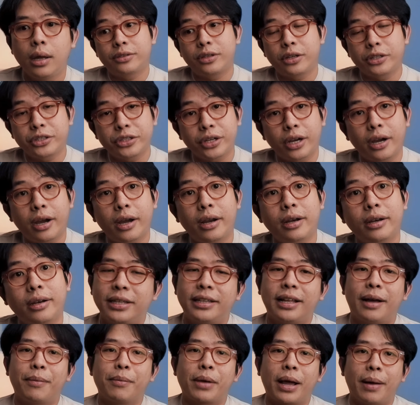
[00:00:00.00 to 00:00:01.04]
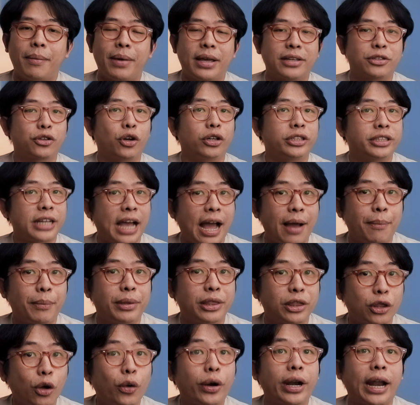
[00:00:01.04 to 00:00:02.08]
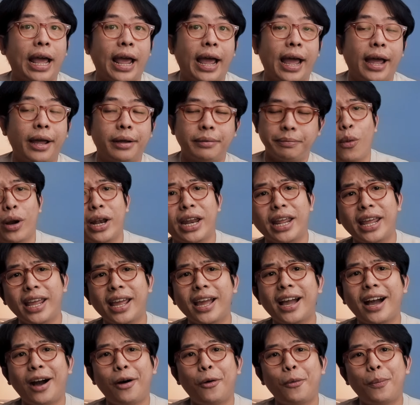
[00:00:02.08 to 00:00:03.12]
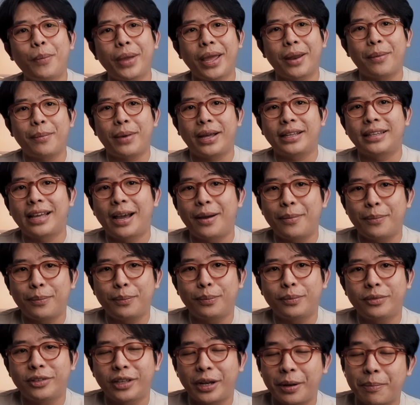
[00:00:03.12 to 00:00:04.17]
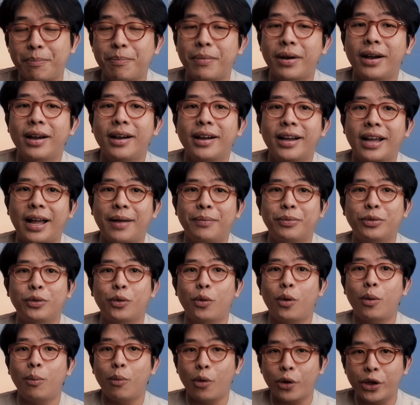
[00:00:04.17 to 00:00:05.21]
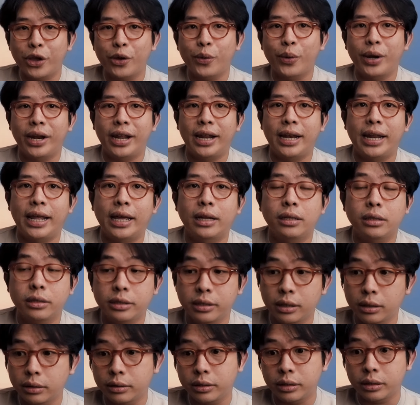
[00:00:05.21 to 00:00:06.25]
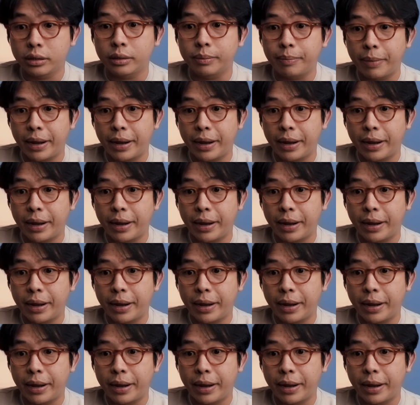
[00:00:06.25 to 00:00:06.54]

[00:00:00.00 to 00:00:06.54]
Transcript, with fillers: เสื้อเชิ้ตที่ทำกับแอสคอตชางเป็นต้นนะฮะวันนี้เขาเปลี่ยนมาทำสลิปเปอร์กับตัวโบฮิวแอนเอเลียซึ่งถือ